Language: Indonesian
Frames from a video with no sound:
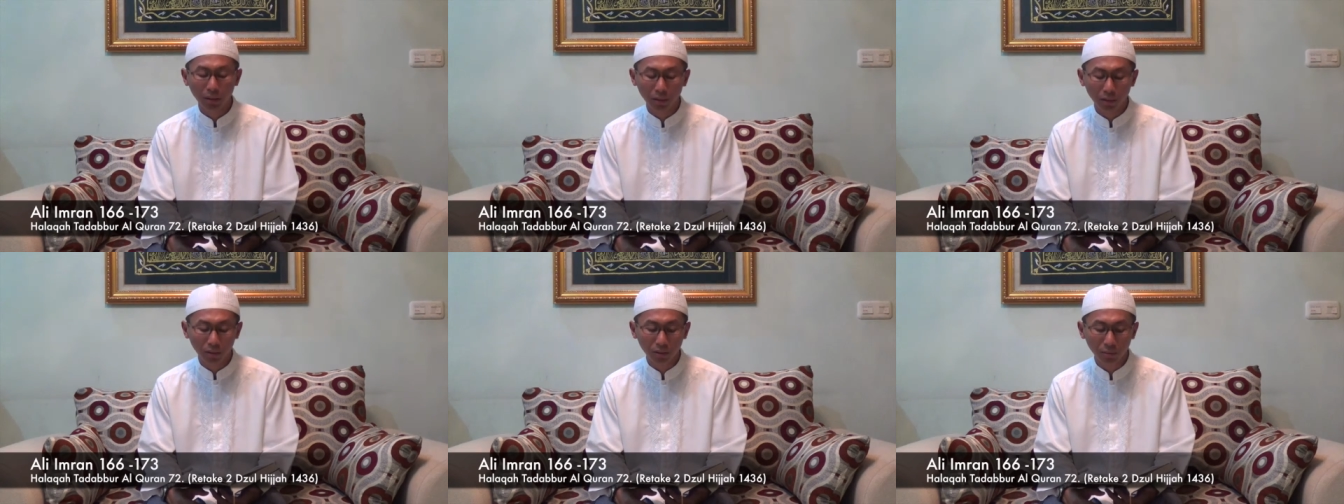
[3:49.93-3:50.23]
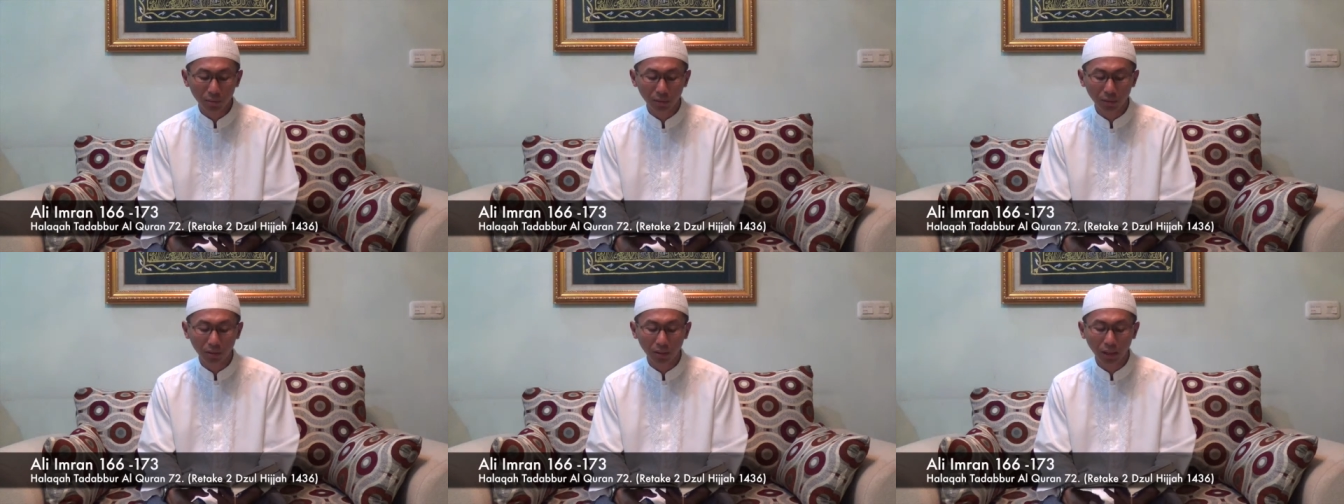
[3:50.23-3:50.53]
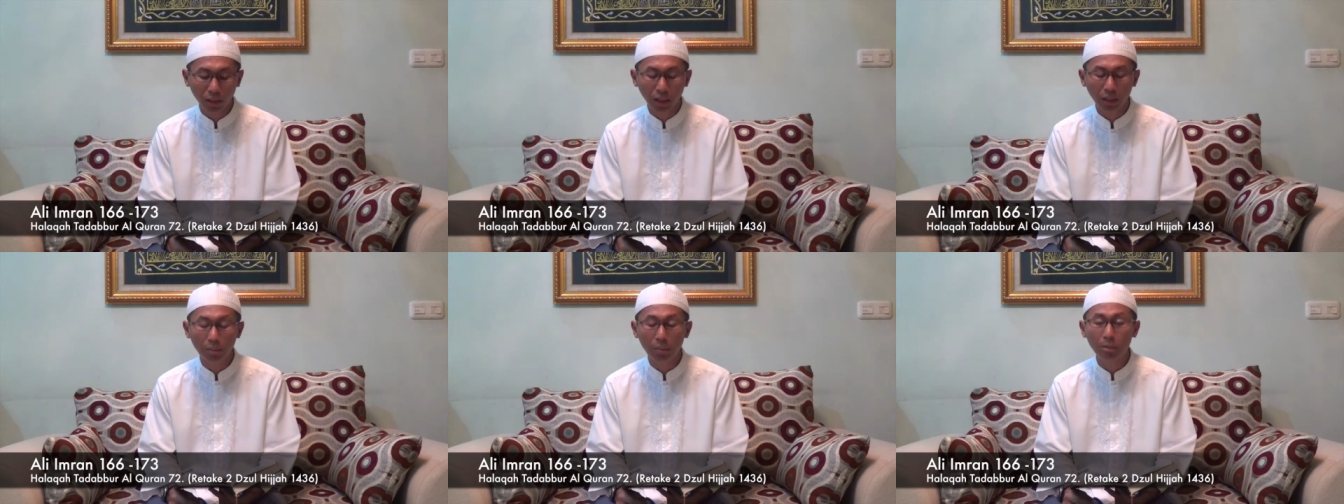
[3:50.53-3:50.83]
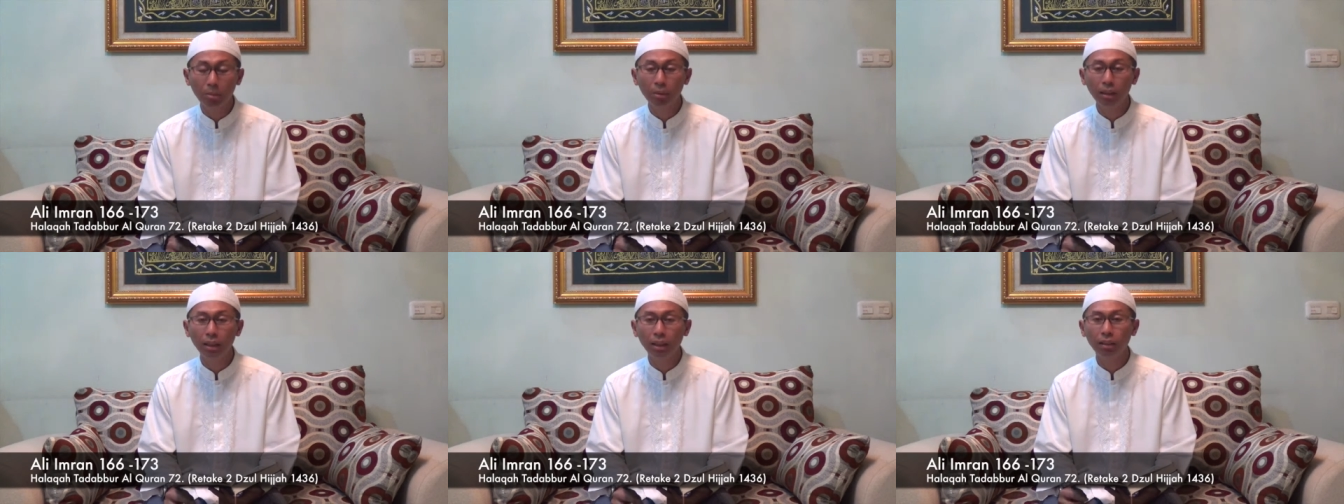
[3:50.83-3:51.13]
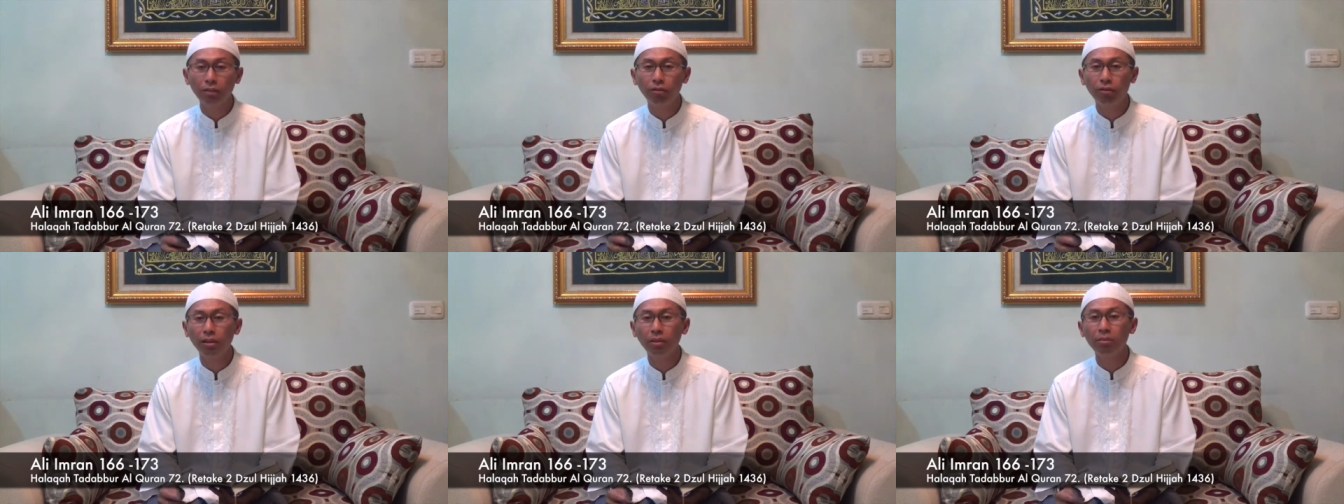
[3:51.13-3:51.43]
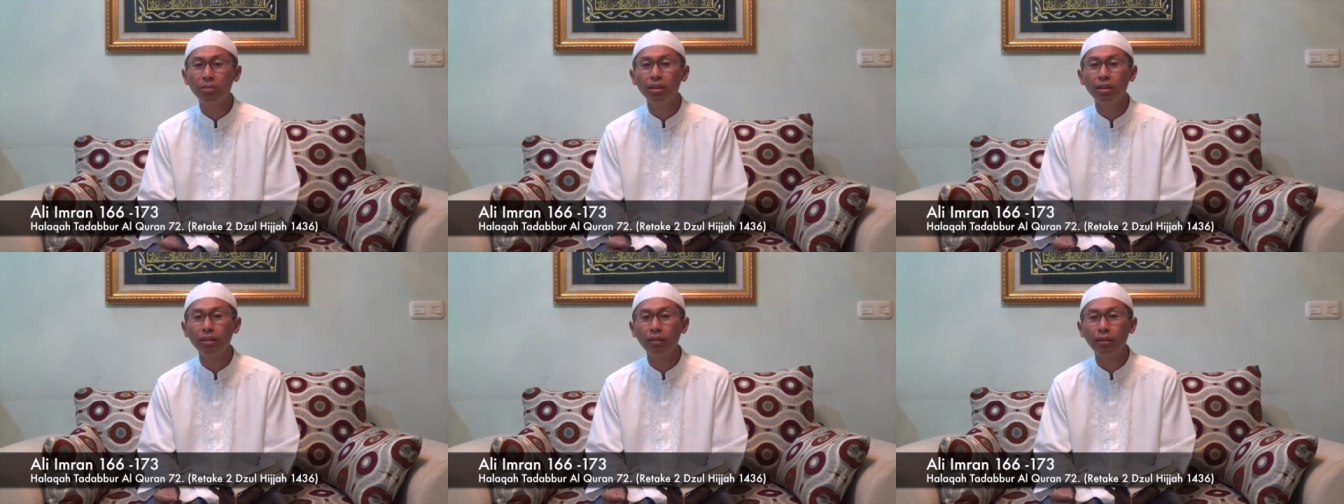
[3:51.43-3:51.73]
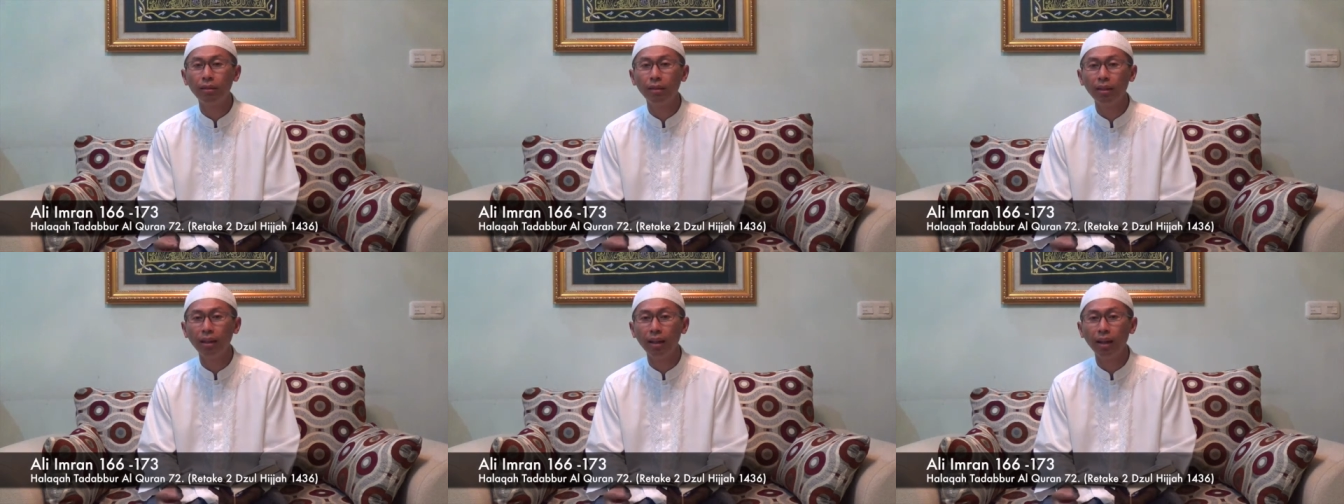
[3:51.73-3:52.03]
Allah Subhanahu wa taala memilih fabi
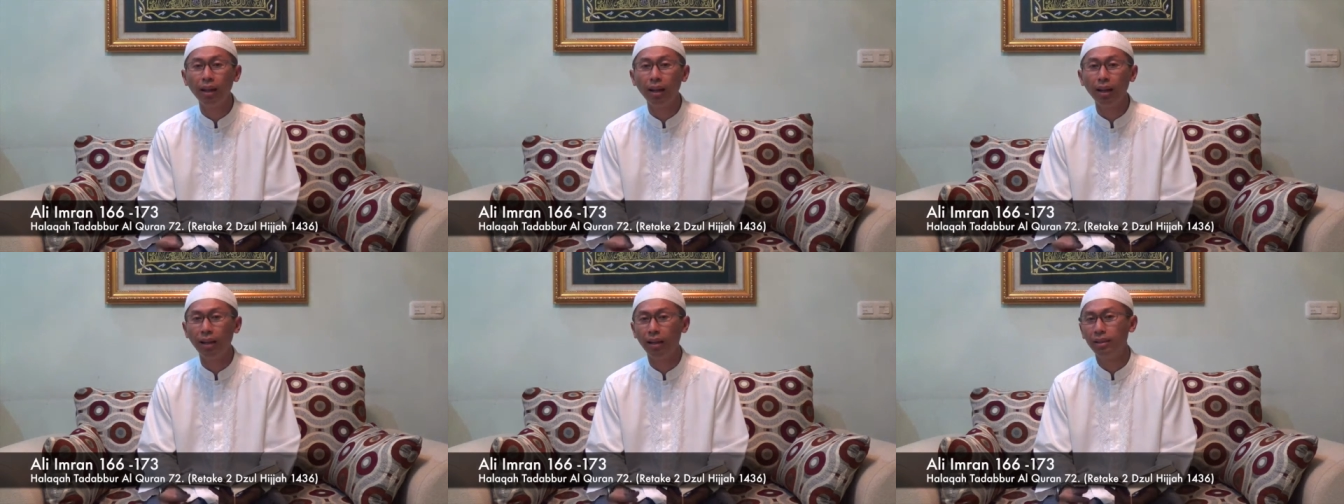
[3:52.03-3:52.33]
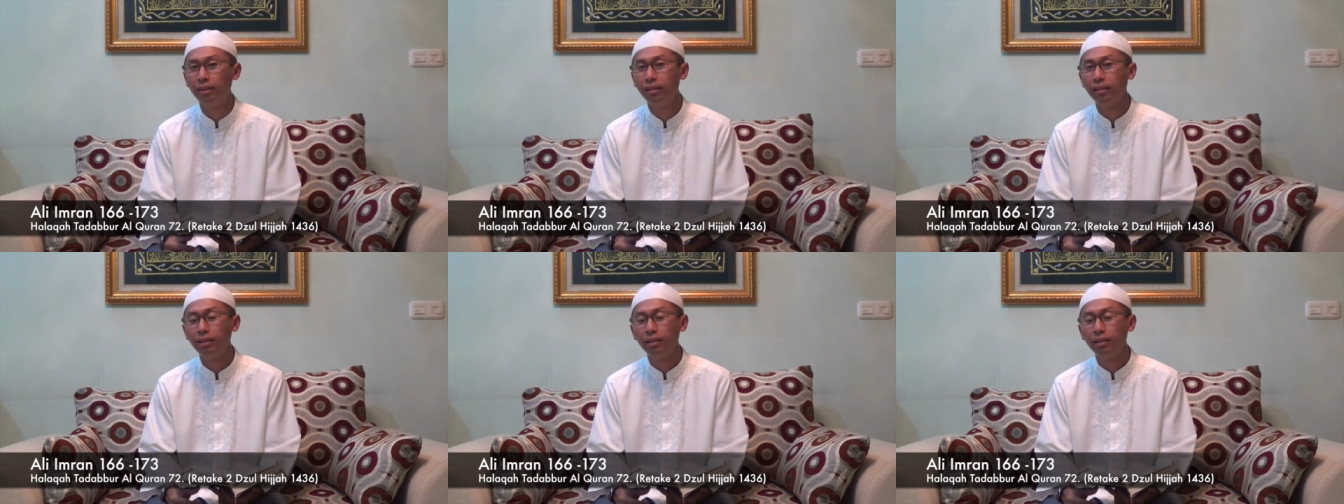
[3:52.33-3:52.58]
idznillah